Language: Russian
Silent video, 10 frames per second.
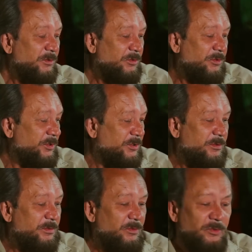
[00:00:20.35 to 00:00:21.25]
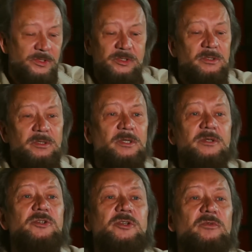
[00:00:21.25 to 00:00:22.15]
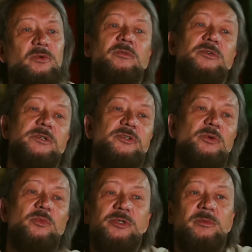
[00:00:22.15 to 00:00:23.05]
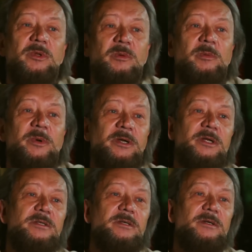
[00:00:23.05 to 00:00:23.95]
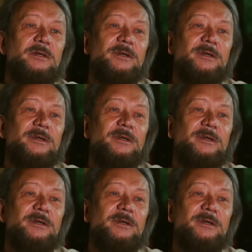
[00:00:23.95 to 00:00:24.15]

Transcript: Ну, то есть у нас нет ничего, возле чего можно было бы погреться.